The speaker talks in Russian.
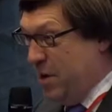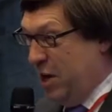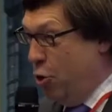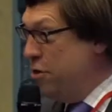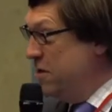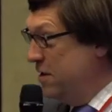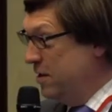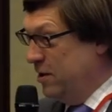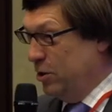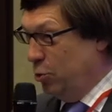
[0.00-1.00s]
миллион,
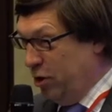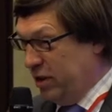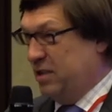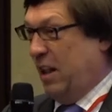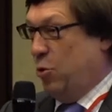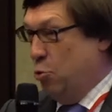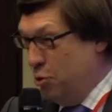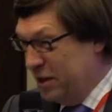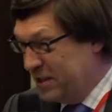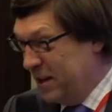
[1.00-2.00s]
то это
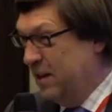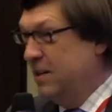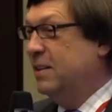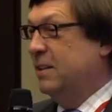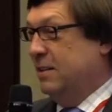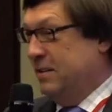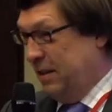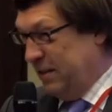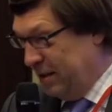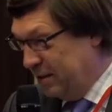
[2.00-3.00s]
страхуется –
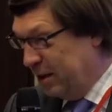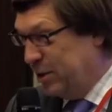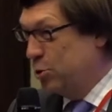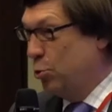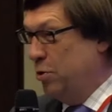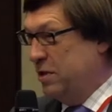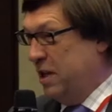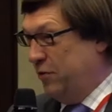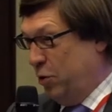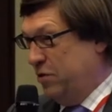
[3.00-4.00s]

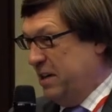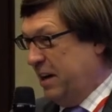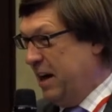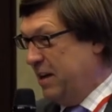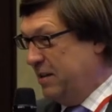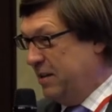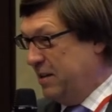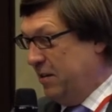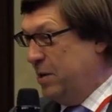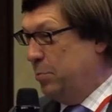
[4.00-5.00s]
стандартизуются, и все возникает
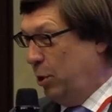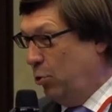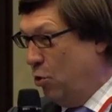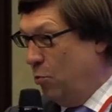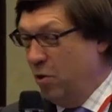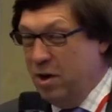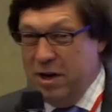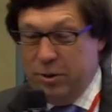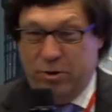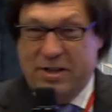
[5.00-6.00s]
совсем по-другому.
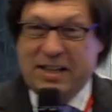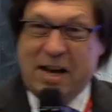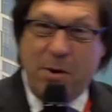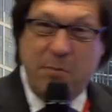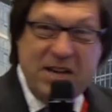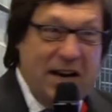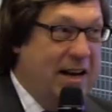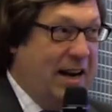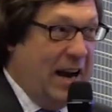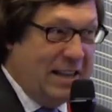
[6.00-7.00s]
То есть на самом
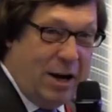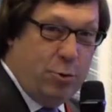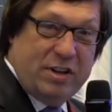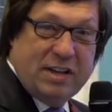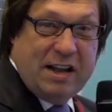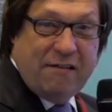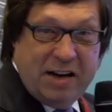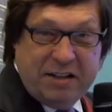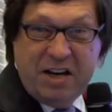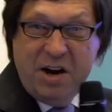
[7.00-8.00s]
деле, когда люди
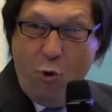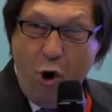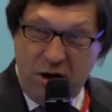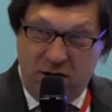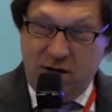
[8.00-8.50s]
создавали CMO, эм